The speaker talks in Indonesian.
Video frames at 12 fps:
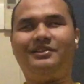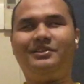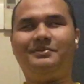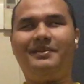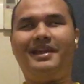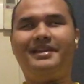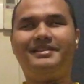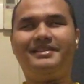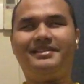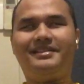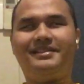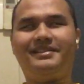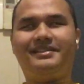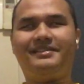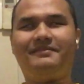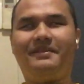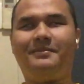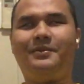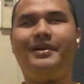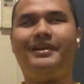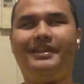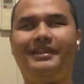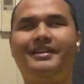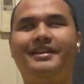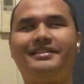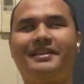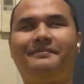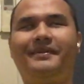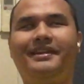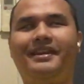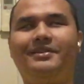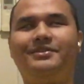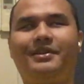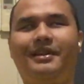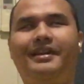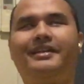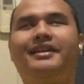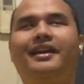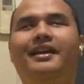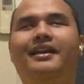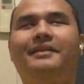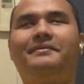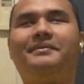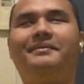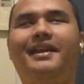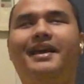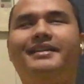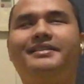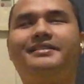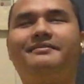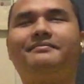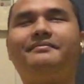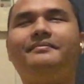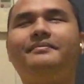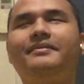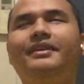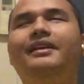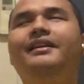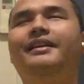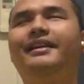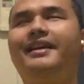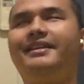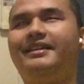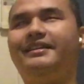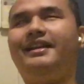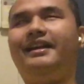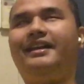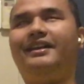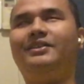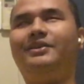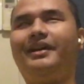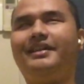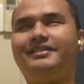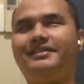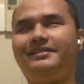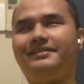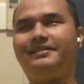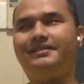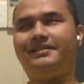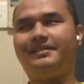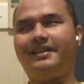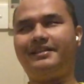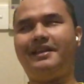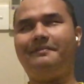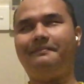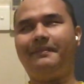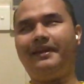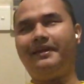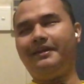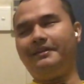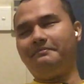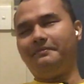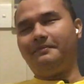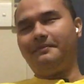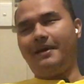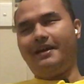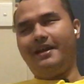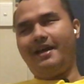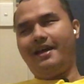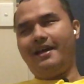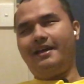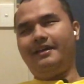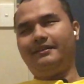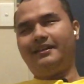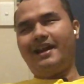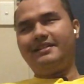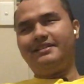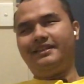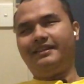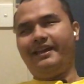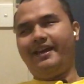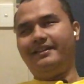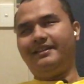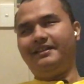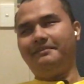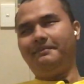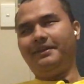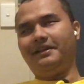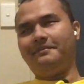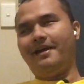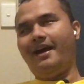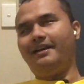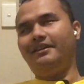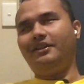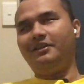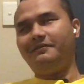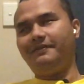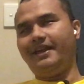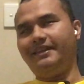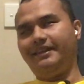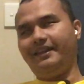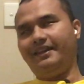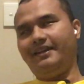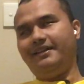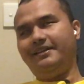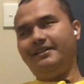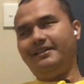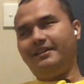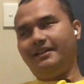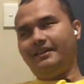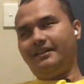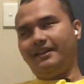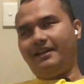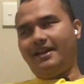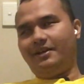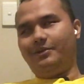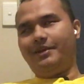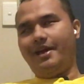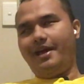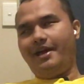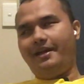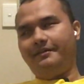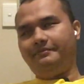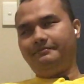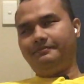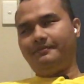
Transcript: 17 Februari dan sampai di Australia tanggal 18. Nah, jadi terakhir itu kan saya sampai pada transit ya. Jadi penerbangan itu kan flightnya kita naik Garuda,